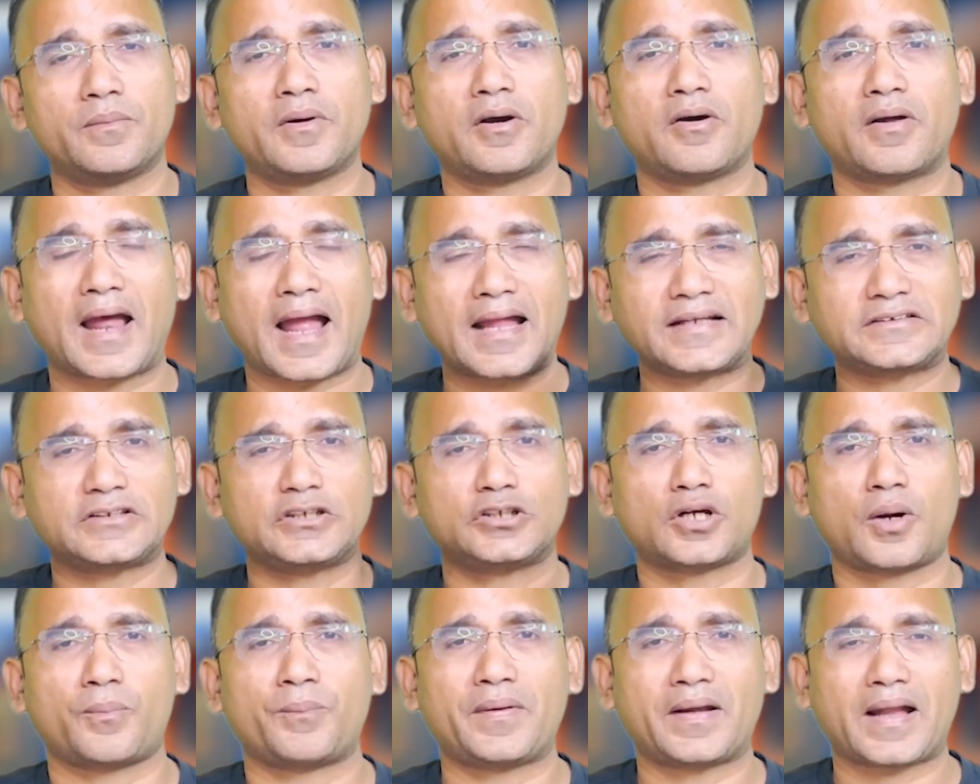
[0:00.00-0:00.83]
में और आज की
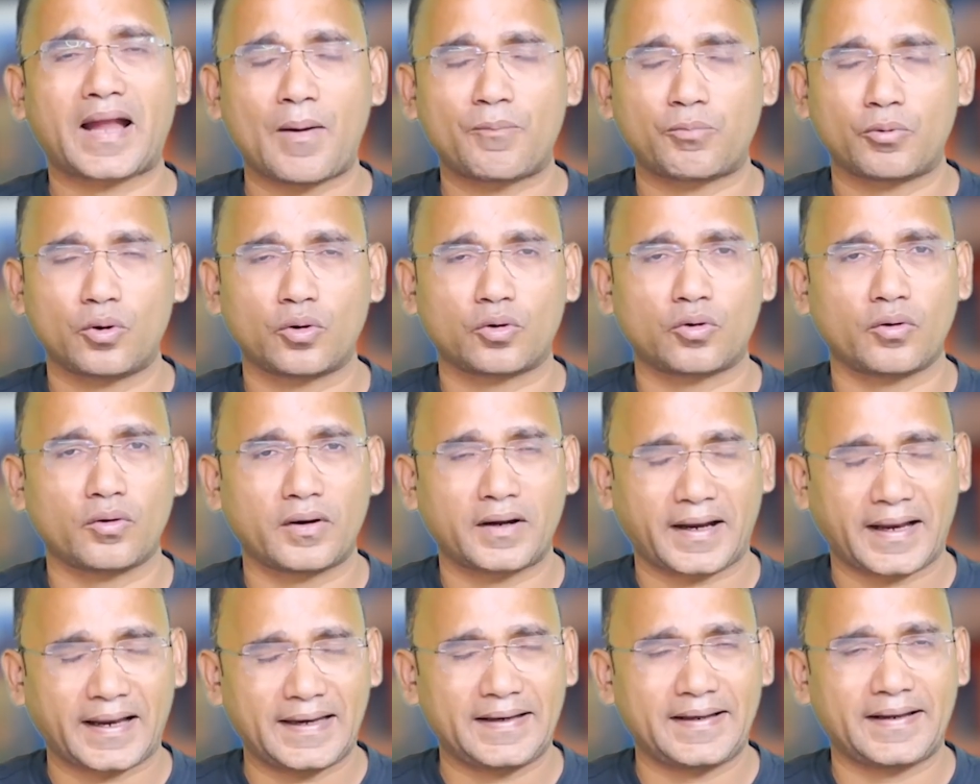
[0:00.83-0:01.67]
टॉपिक आप लोगों
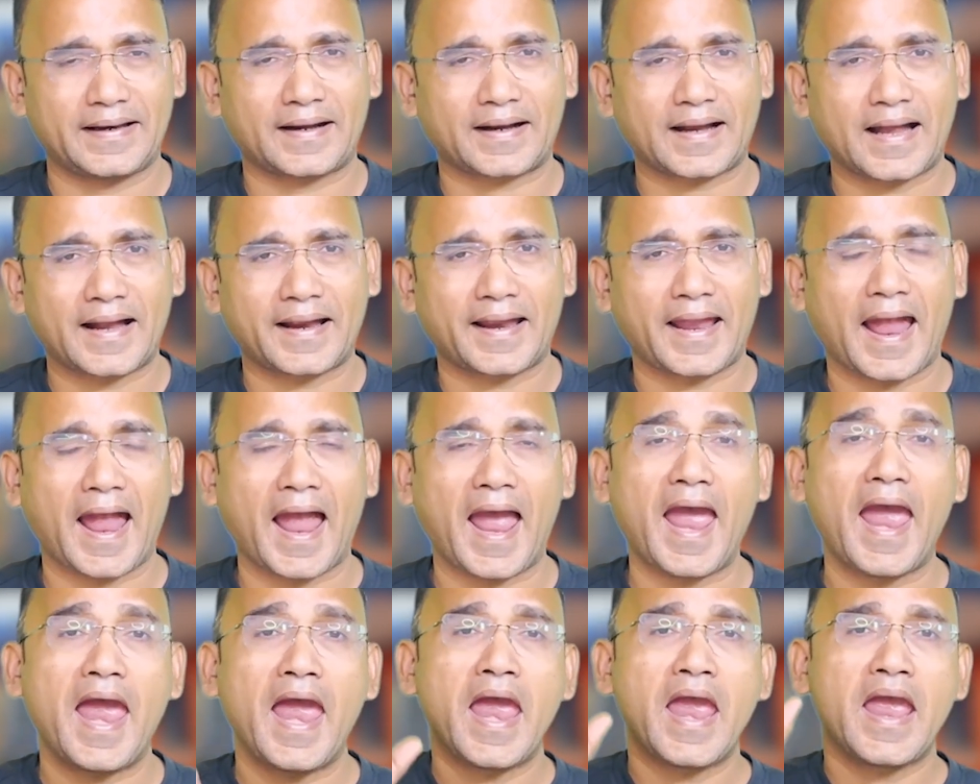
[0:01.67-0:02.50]
के लिए रखा गया
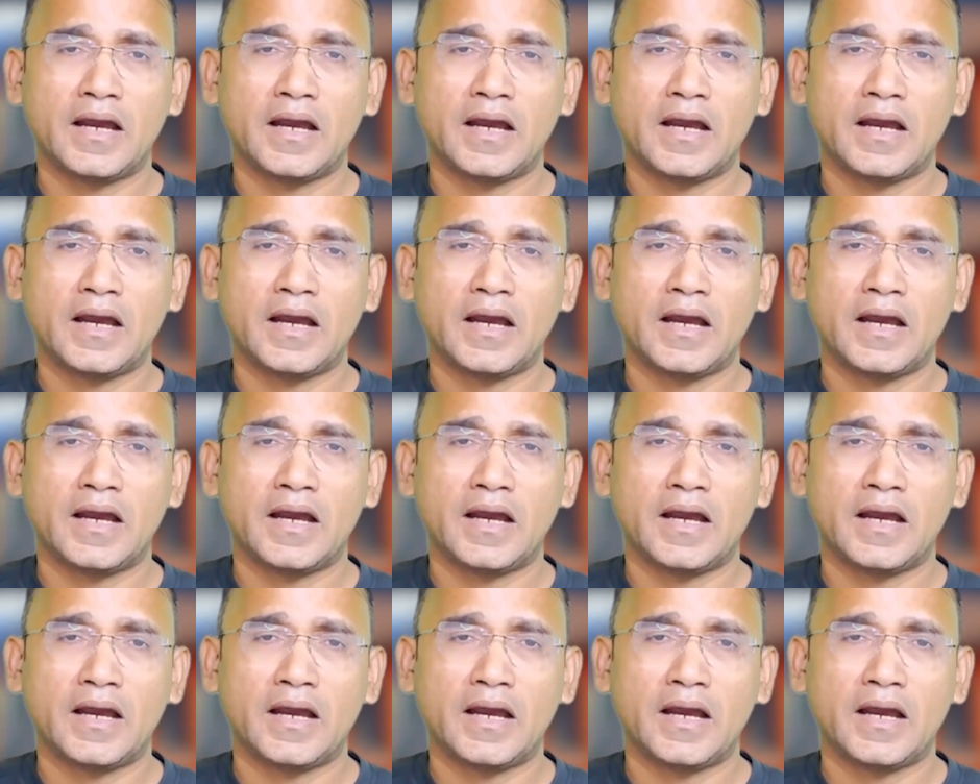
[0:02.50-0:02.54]
है